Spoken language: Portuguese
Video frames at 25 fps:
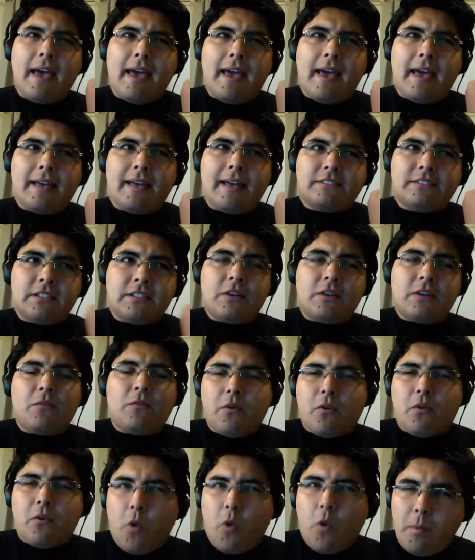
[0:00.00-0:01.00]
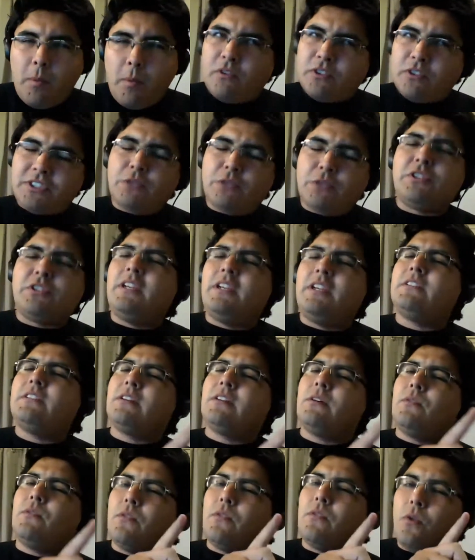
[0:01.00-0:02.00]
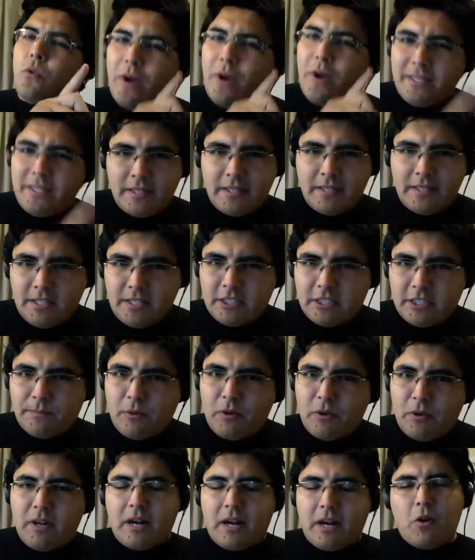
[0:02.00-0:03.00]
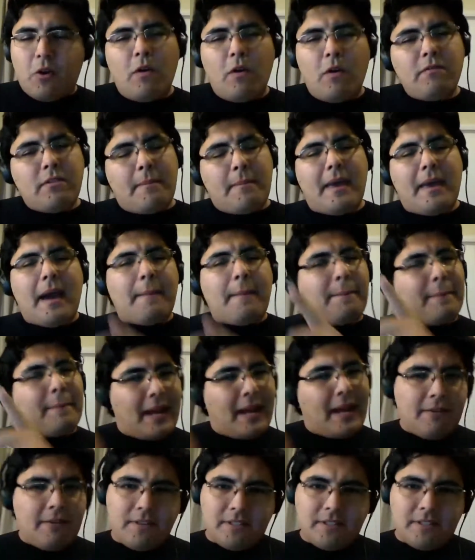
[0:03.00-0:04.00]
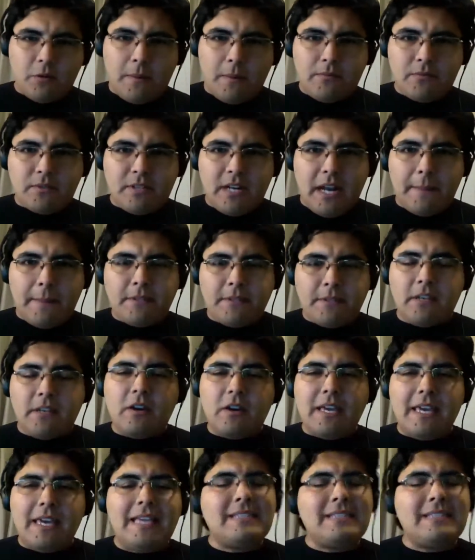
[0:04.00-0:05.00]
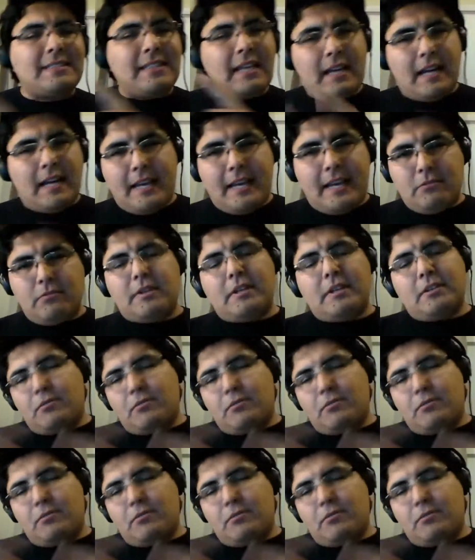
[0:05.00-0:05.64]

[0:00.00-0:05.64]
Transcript: é, de como você utiliza o Internet Explorer com VBA para fazer web scraping e Selenium,